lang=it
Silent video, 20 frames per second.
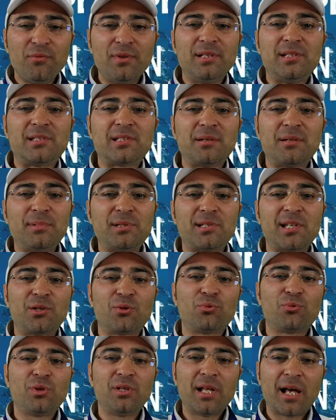vista mi
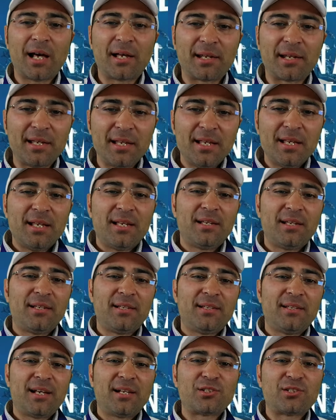sento di dare
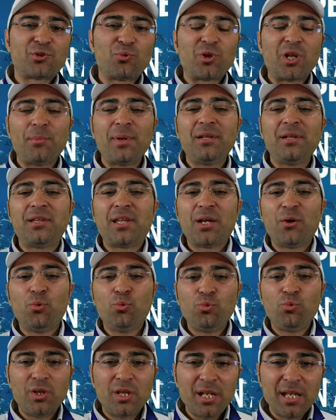eh, assolutamente
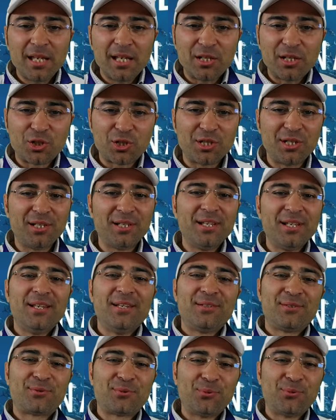un 10
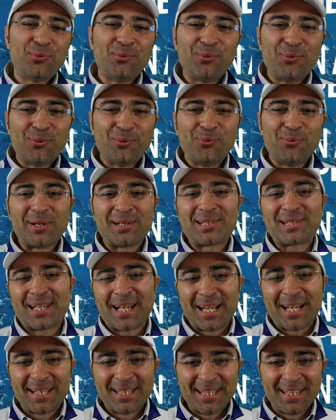su una
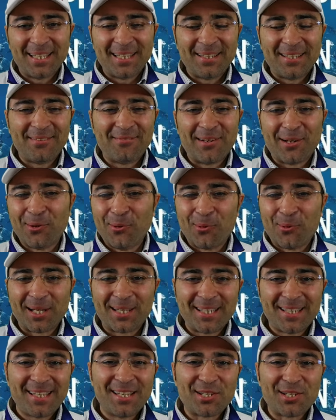scala di valore
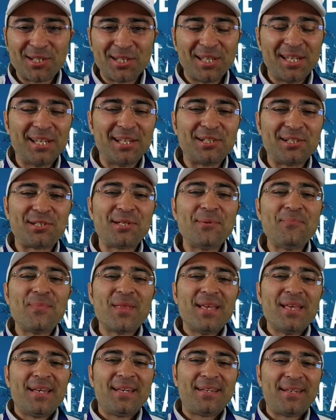di 10-10
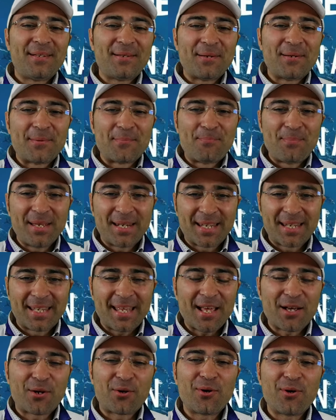eh,
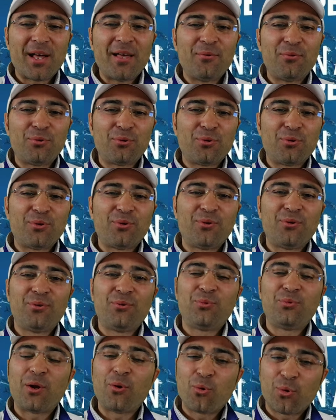perché ecco è uno,
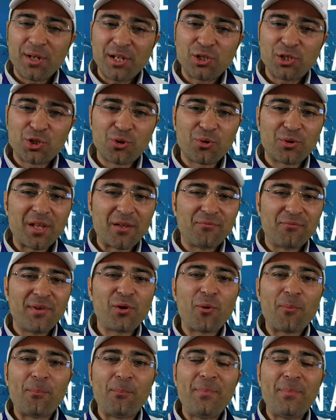una location
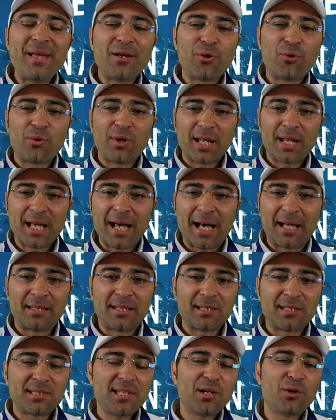davvero ben
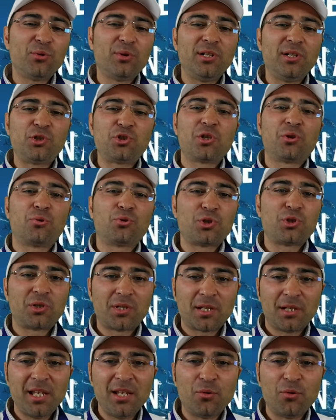collegata sia con il centro
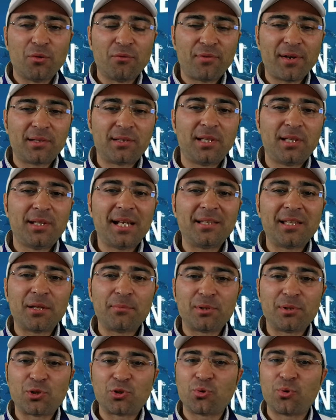cittadino infatti tante
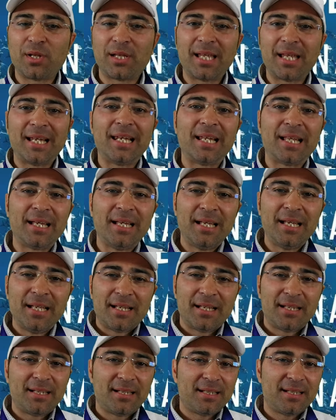persone del,
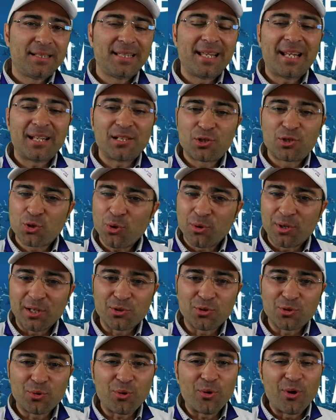eh, della zona
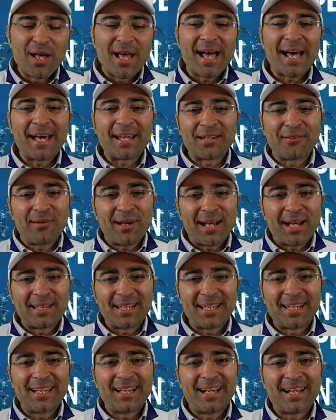sono arrivate
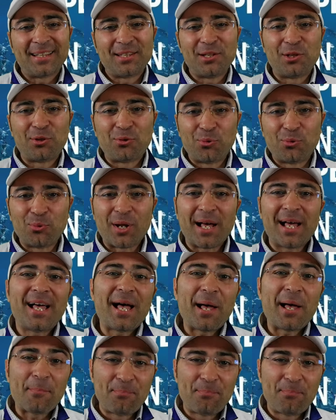arrivate addirittura a